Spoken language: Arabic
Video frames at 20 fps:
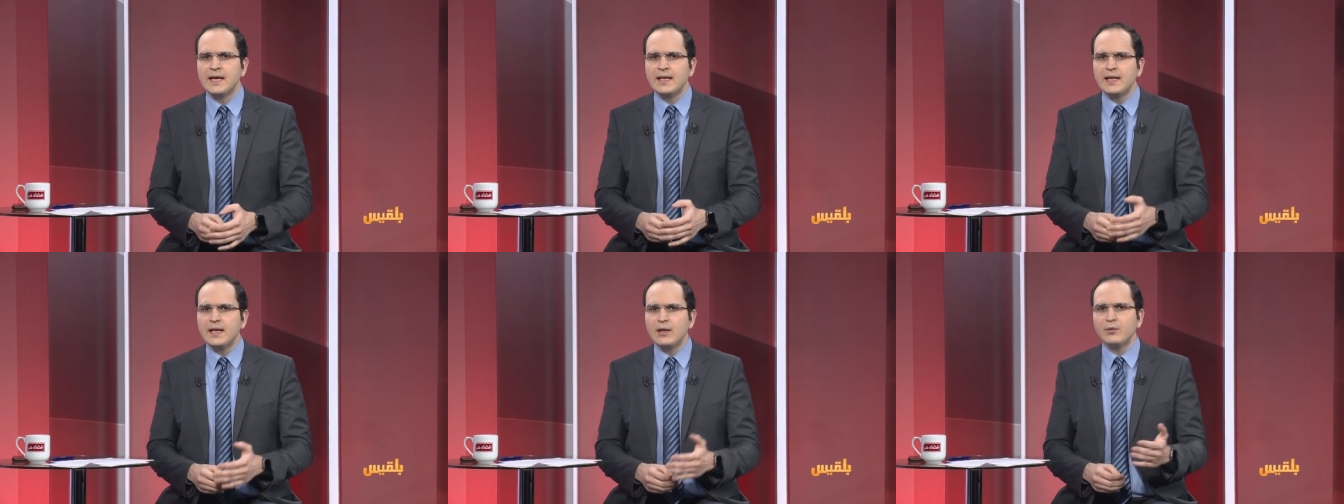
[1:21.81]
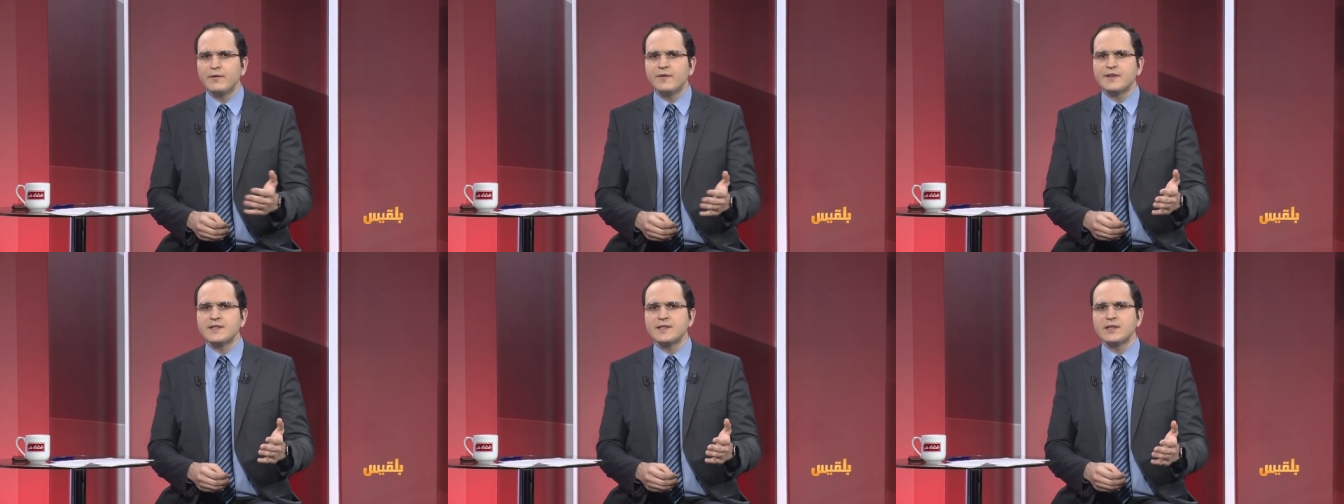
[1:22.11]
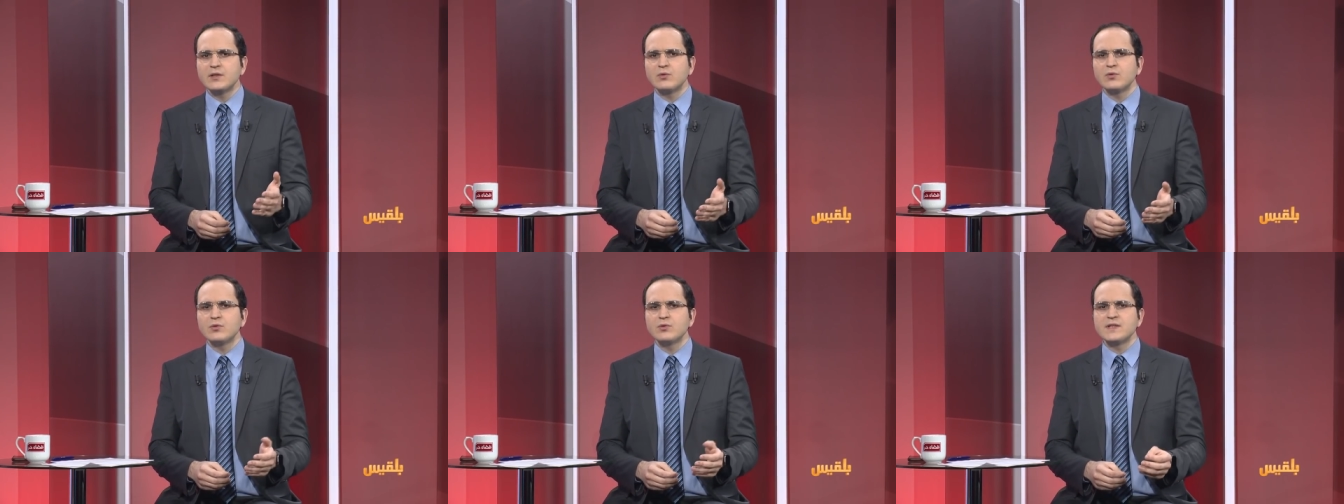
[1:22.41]
لا
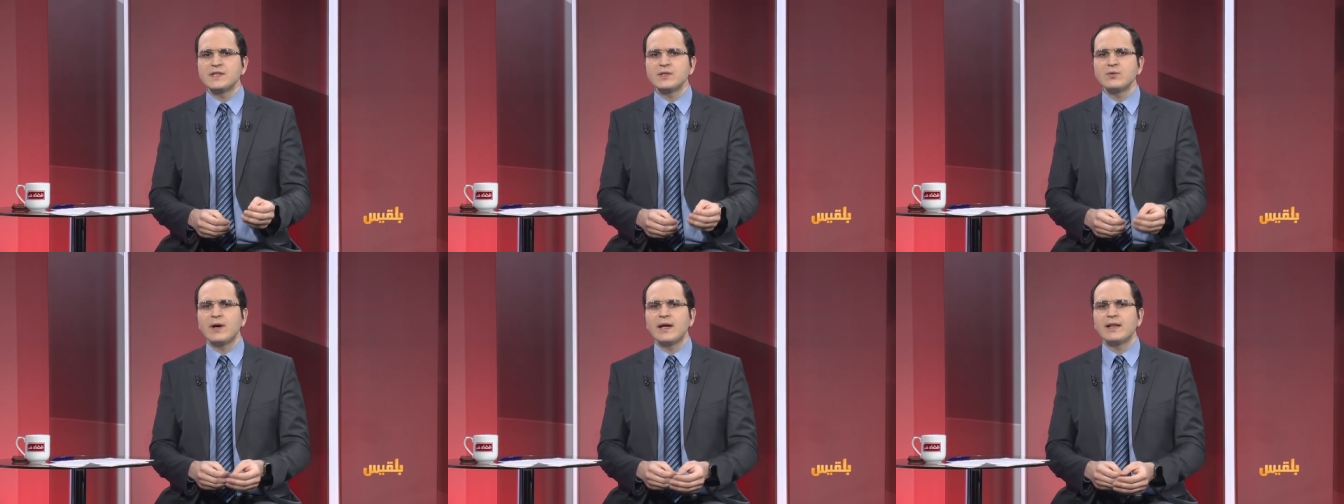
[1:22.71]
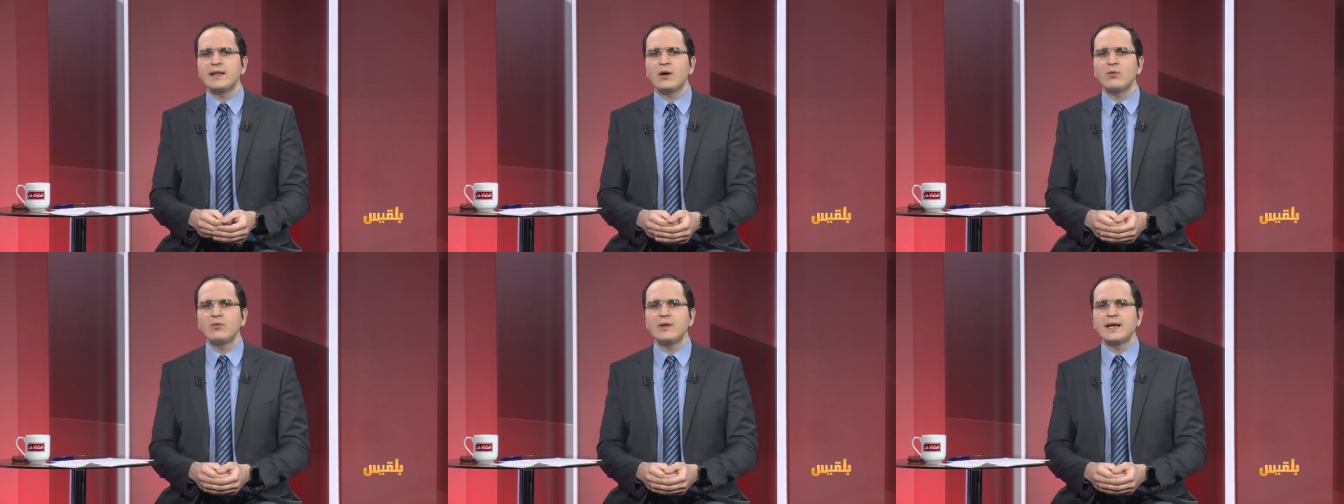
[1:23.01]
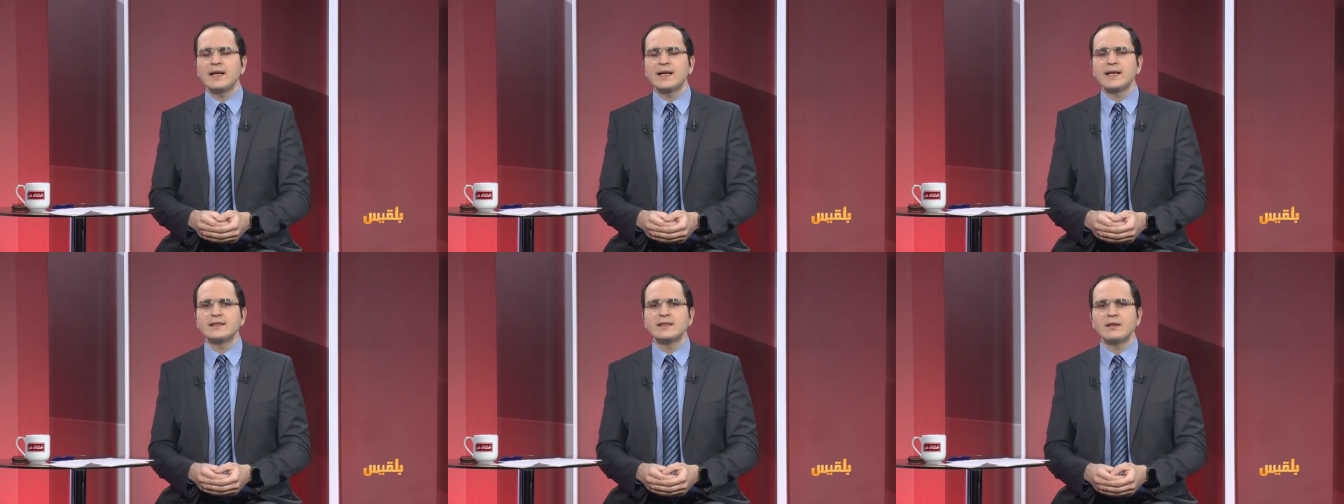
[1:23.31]
يفسره سوى أن
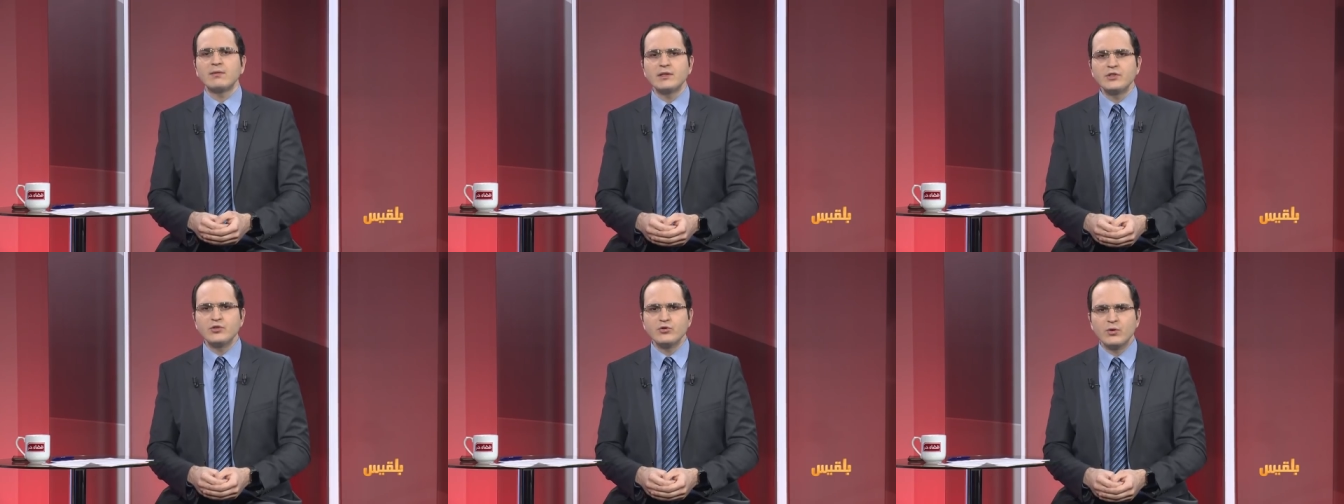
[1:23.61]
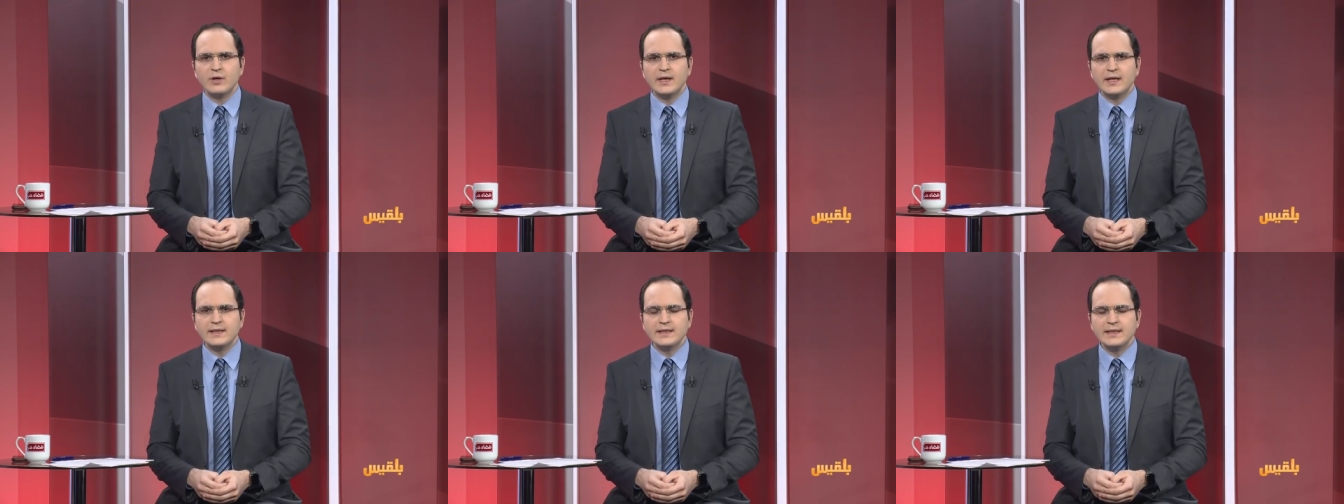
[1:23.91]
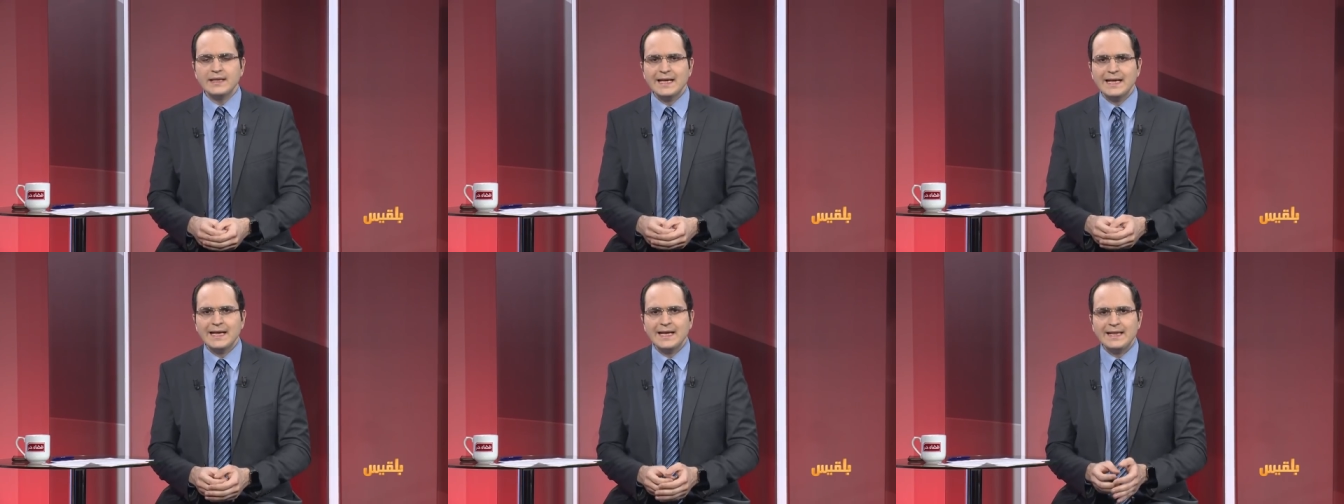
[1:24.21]
هناك توجها